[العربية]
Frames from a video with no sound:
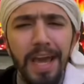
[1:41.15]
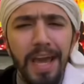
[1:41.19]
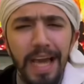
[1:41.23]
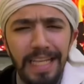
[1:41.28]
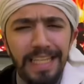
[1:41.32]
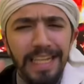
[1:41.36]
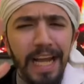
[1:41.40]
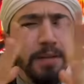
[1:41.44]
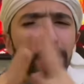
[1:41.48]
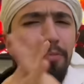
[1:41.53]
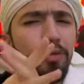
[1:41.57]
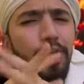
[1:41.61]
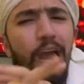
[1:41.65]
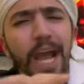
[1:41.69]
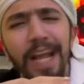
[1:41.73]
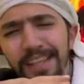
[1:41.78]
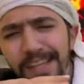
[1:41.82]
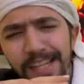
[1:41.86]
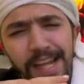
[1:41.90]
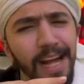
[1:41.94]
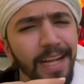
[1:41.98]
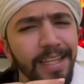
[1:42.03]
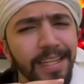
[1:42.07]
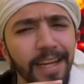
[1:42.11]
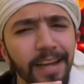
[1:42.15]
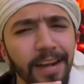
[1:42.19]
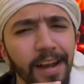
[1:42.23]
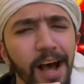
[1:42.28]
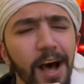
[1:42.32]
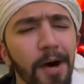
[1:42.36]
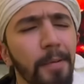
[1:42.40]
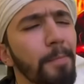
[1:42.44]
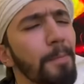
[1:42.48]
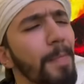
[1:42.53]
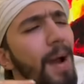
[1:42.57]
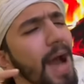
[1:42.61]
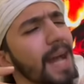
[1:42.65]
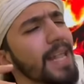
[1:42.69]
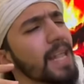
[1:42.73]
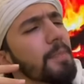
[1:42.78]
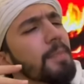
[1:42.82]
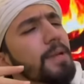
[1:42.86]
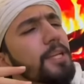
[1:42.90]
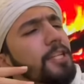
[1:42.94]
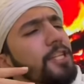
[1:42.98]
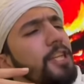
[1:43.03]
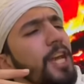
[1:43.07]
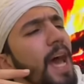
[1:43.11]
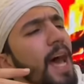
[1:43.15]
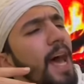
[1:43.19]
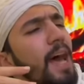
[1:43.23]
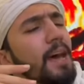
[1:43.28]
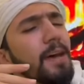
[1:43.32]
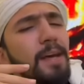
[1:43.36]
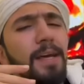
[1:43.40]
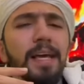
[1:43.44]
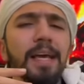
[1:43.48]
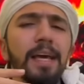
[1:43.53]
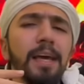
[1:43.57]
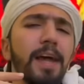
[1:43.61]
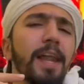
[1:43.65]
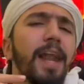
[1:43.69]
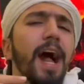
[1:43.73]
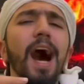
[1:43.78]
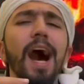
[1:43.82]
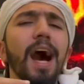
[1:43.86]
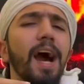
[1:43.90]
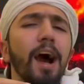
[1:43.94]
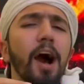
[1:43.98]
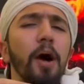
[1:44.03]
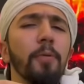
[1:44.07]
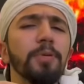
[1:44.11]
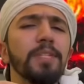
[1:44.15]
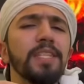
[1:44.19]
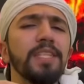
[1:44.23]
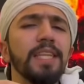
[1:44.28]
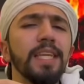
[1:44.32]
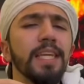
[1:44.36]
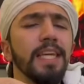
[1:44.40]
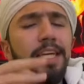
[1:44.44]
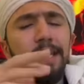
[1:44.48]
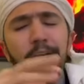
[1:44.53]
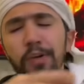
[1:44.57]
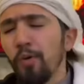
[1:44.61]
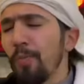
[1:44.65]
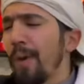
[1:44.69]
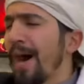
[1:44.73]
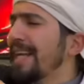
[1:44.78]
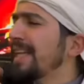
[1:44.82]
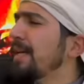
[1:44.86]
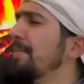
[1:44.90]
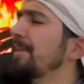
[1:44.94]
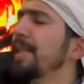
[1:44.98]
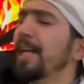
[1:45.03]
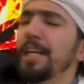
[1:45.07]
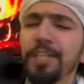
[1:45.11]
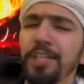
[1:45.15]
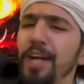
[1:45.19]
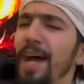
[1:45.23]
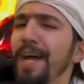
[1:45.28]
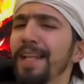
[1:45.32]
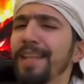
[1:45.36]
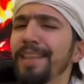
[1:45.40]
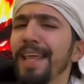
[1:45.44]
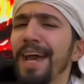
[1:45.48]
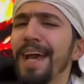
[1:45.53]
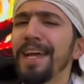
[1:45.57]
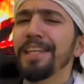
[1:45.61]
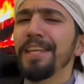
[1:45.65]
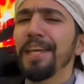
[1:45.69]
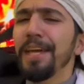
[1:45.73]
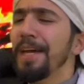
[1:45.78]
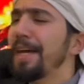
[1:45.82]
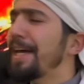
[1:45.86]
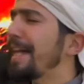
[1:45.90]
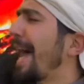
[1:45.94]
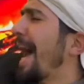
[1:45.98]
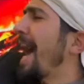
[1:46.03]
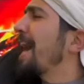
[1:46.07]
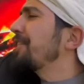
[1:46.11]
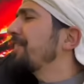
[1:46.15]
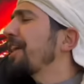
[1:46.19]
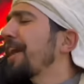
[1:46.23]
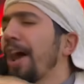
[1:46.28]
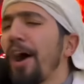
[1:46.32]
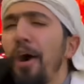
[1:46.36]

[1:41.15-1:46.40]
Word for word: إذا مشاهدينا الكرام معنا من جهة الأخ أبو الزيك ومعنا من الجهة الثانية الحشرة